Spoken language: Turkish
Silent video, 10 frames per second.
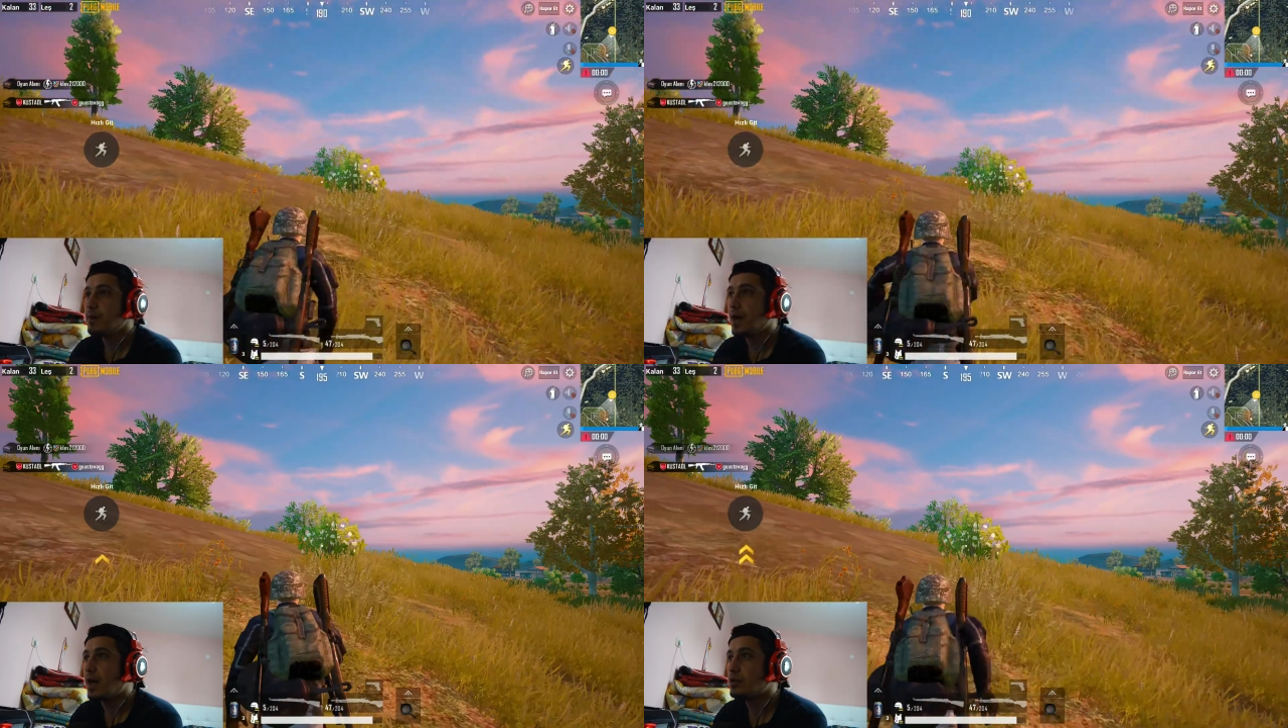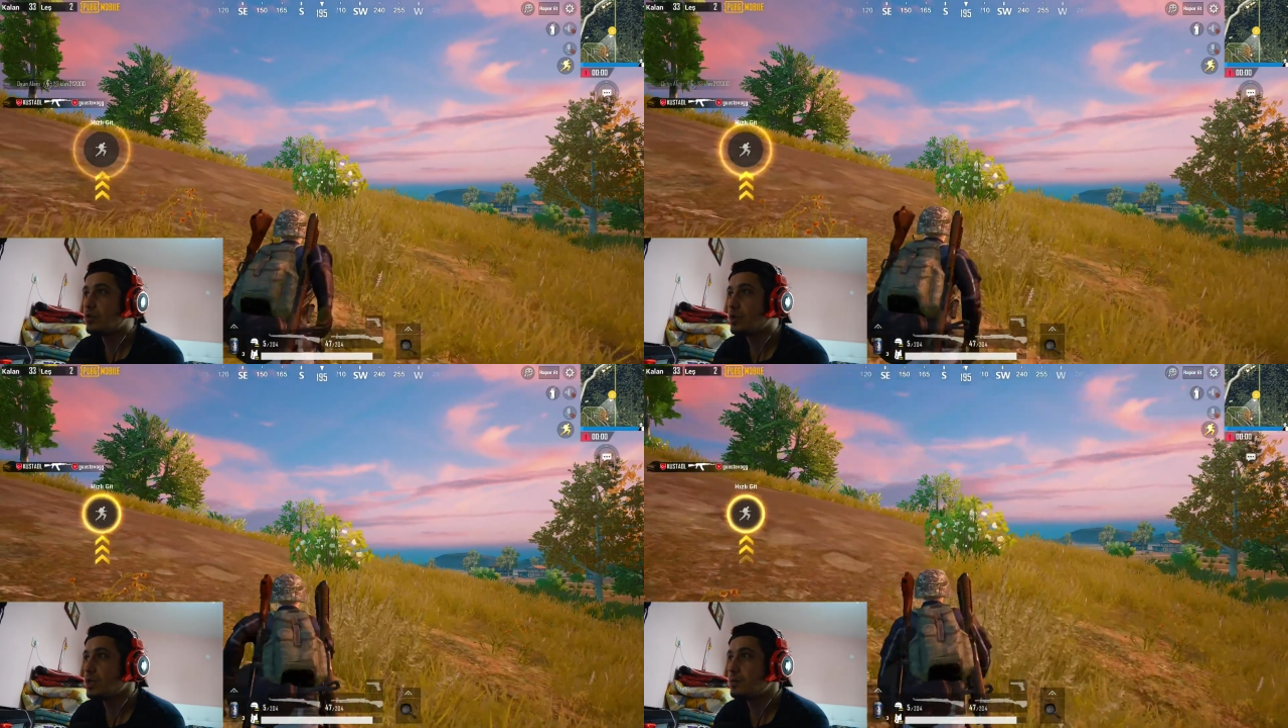Hadi
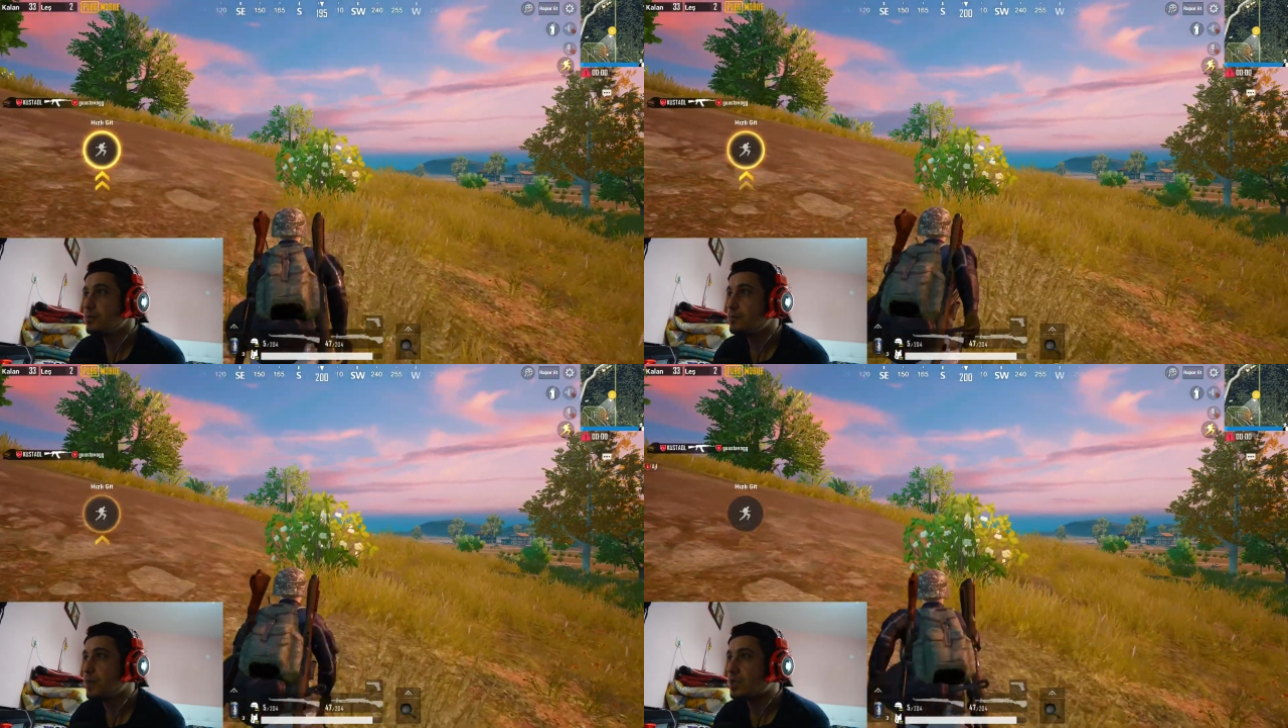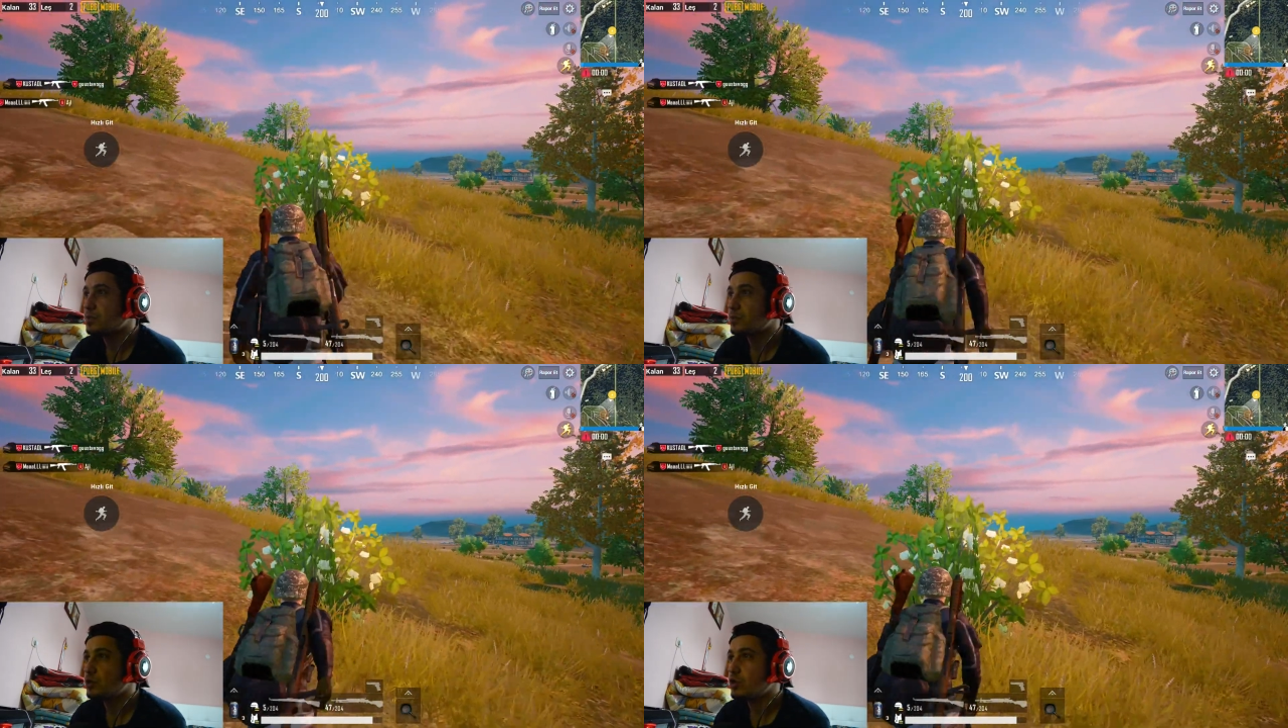oğlum. Bak
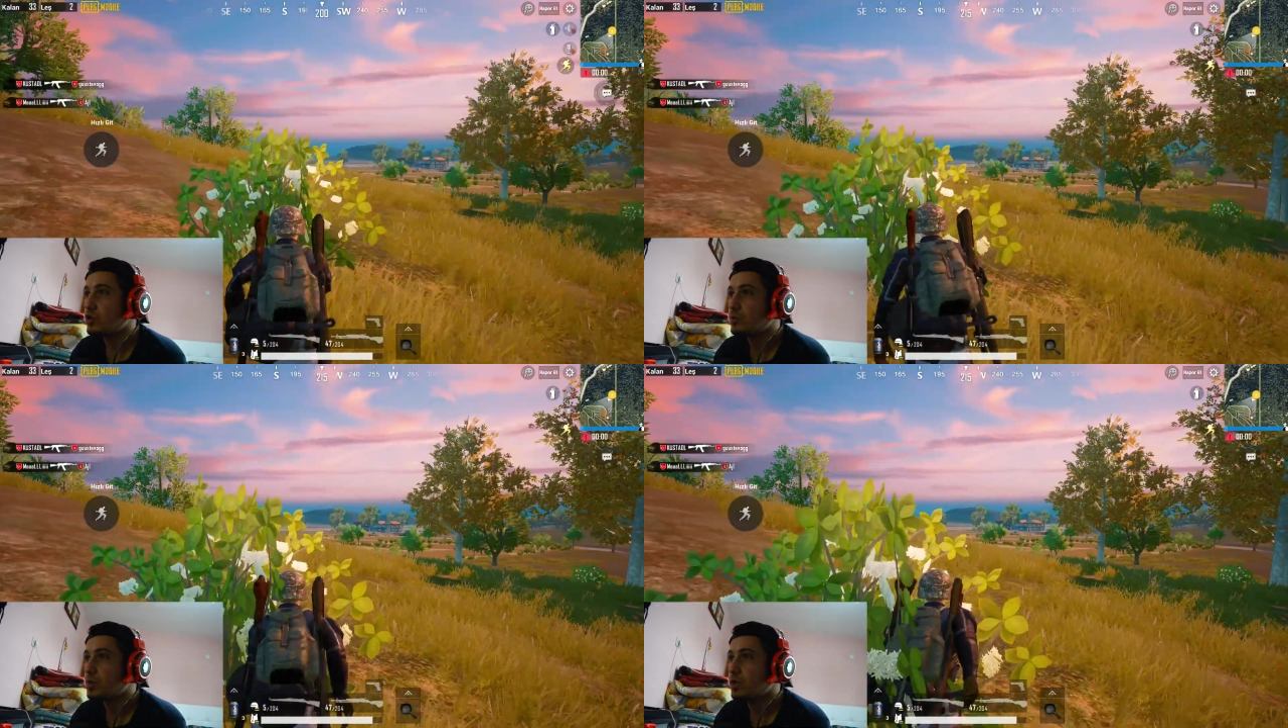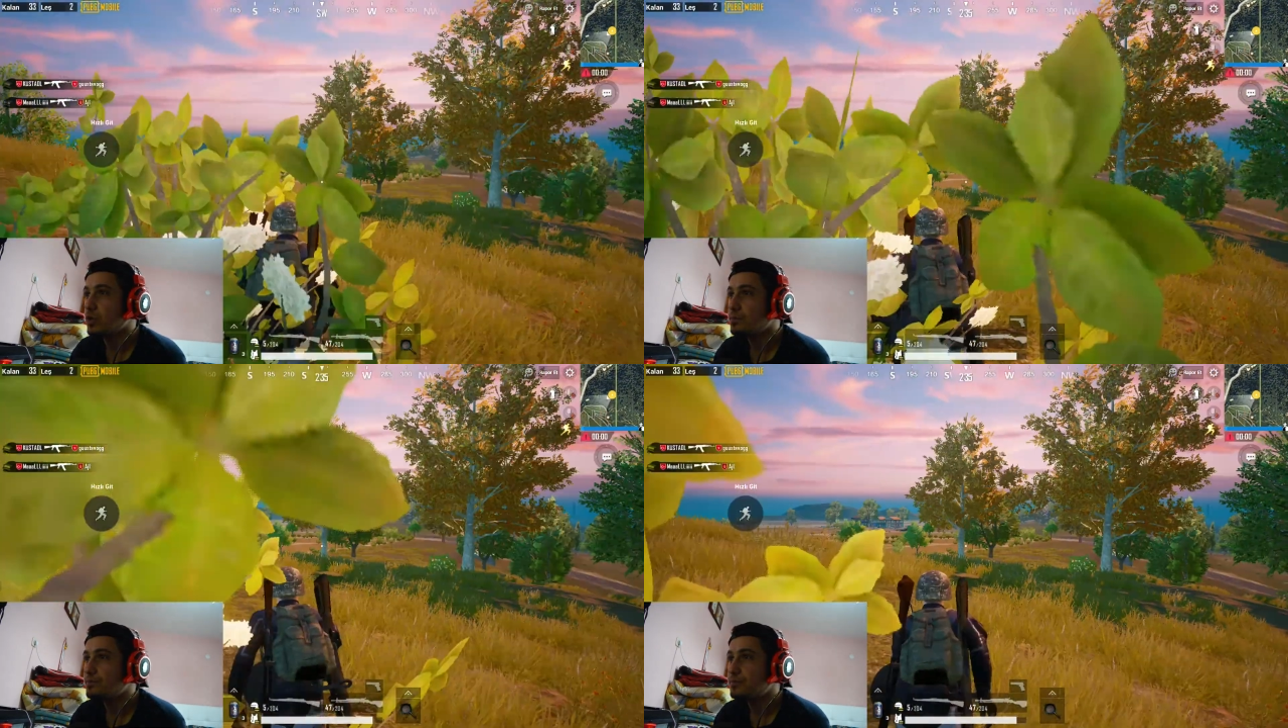şimdi gördüm gidiyorum.